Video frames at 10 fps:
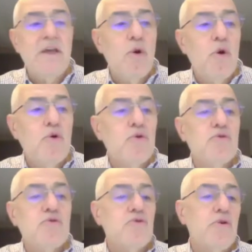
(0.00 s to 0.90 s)
diyalog
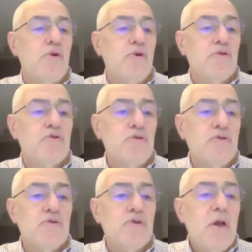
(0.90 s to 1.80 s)
kutusunu
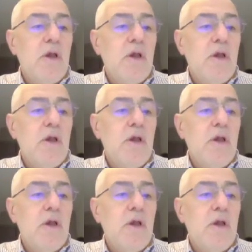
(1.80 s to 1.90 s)
görüyorsunuz.